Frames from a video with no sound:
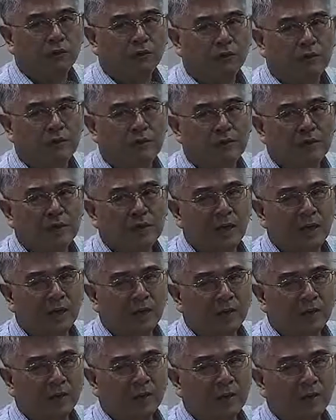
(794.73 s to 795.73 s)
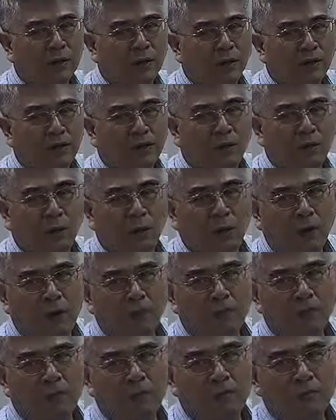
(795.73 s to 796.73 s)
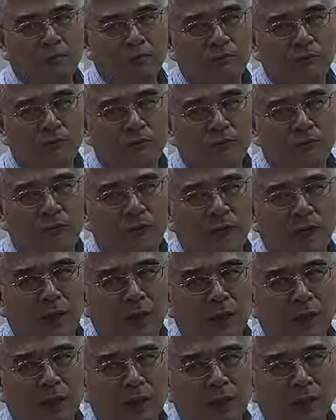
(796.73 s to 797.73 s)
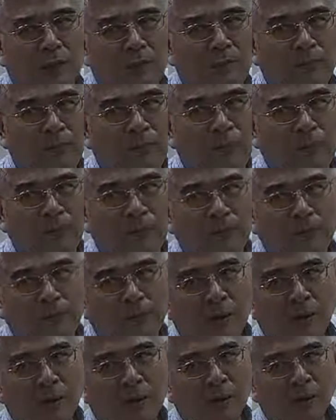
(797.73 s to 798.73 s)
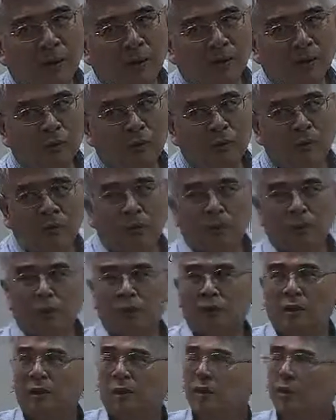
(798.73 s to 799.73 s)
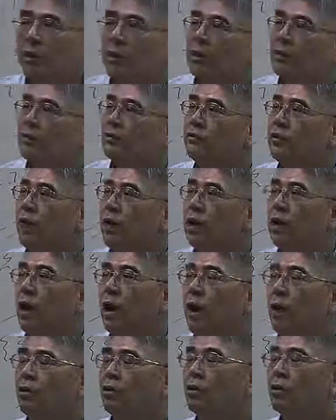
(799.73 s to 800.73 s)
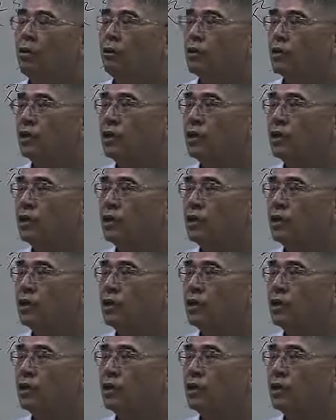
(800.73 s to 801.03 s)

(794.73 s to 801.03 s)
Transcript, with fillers: 三家店得到负号，看到没？所以正号有